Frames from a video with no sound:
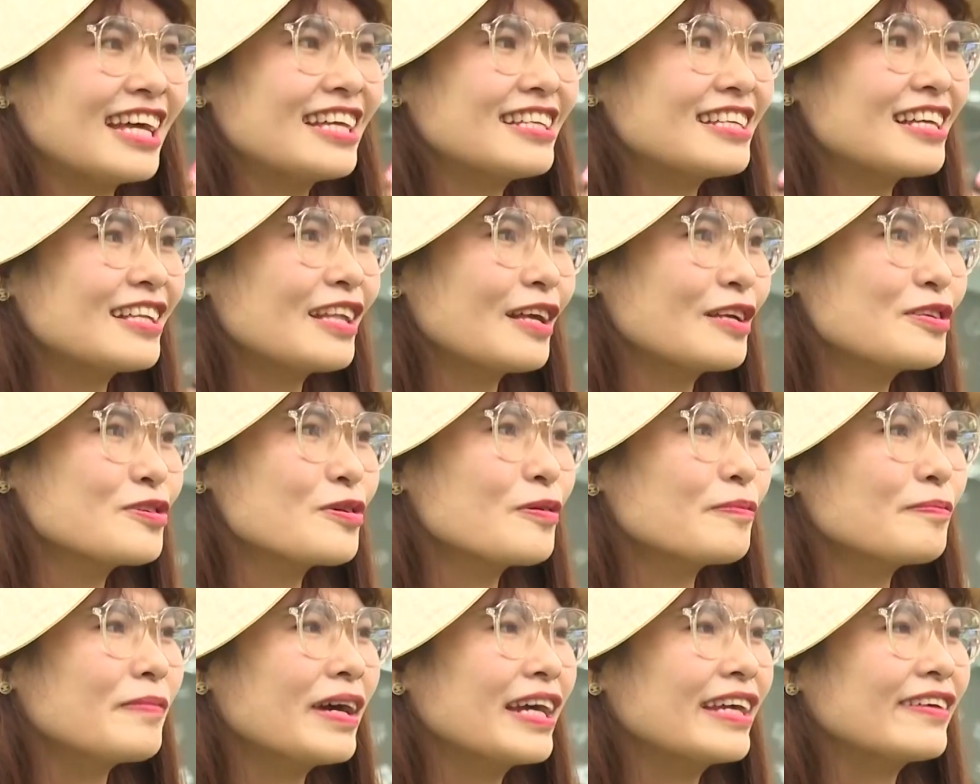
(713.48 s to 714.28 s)
đây rất là
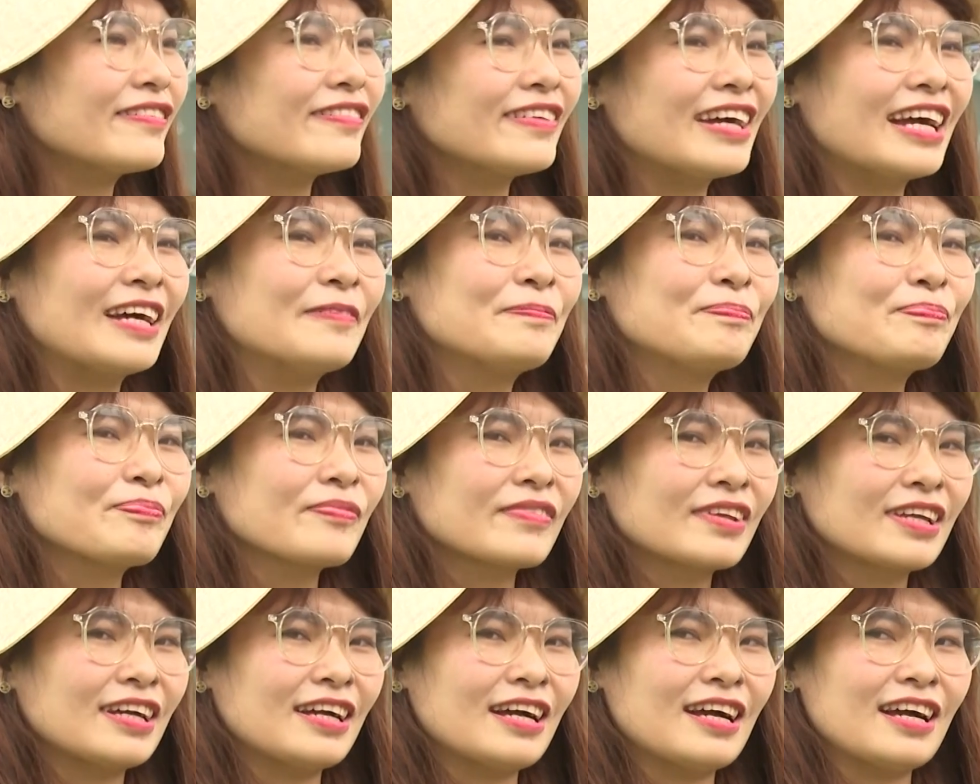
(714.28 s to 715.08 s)
dũng mãnh và
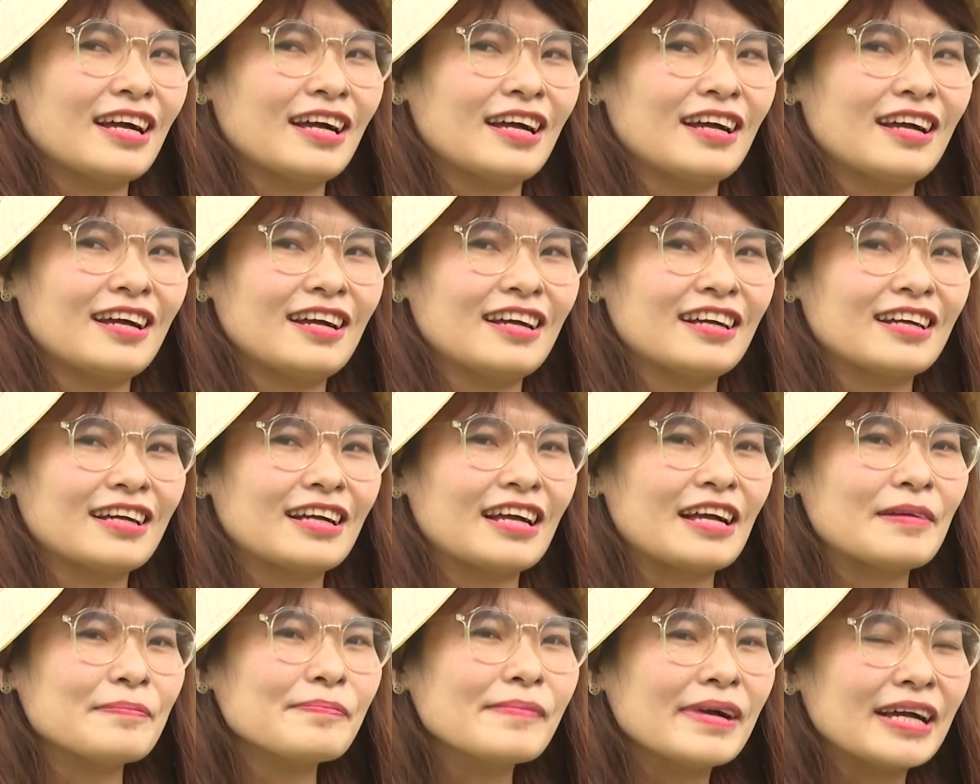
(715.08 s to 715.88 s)
à,
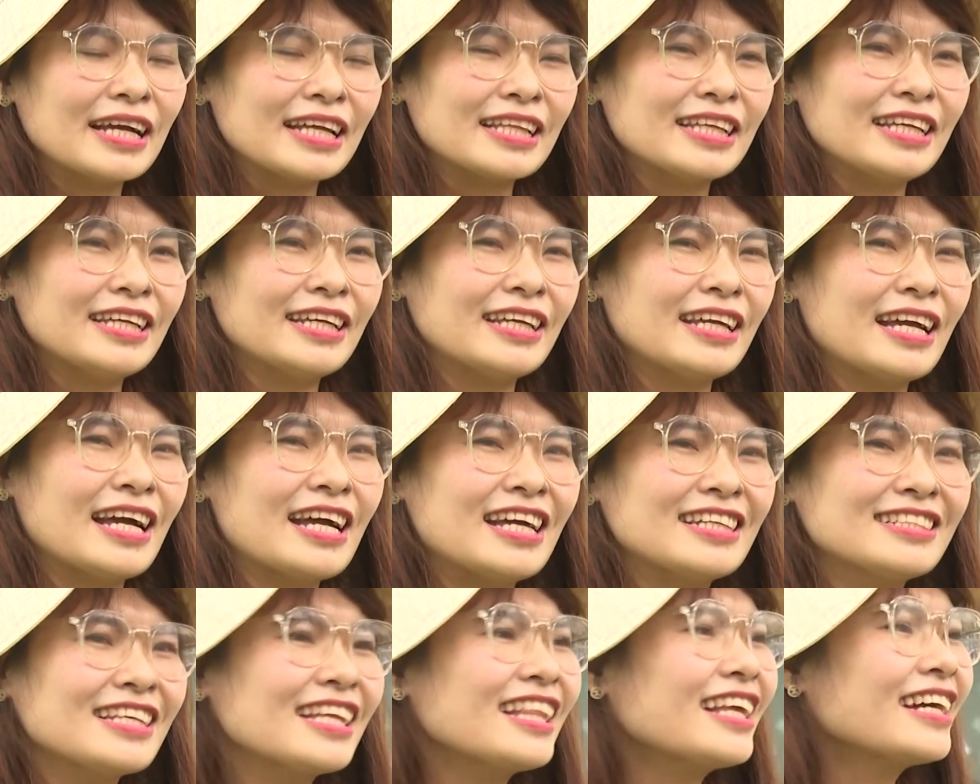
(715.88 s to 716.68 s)
các bạn thì
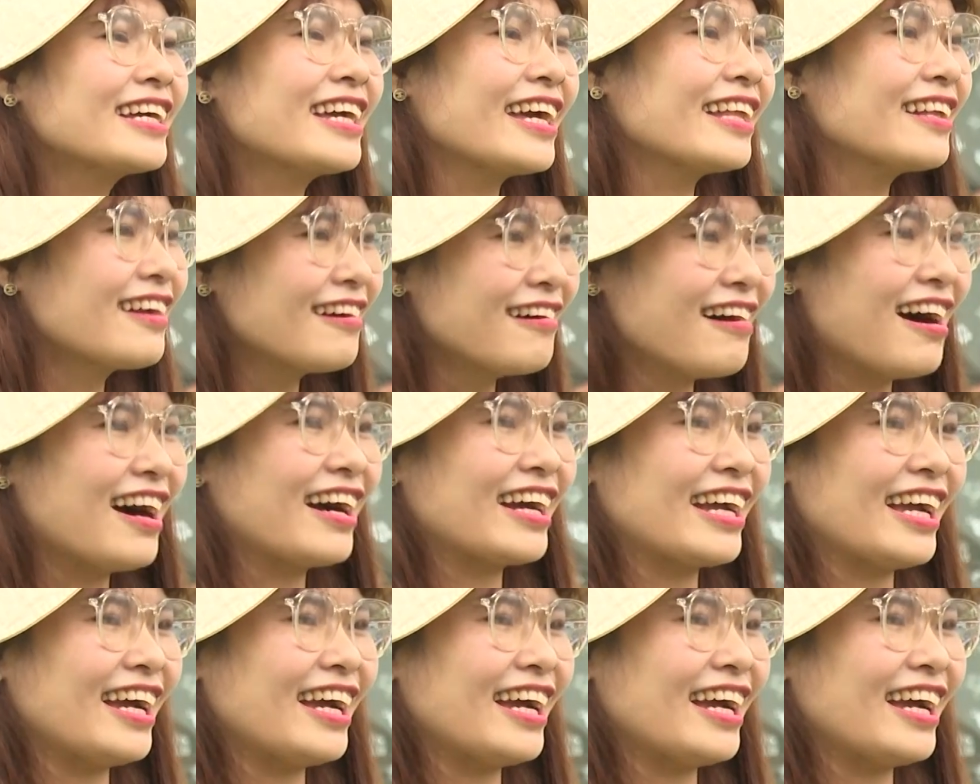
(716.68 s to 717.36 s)
à, rất là kiên cường.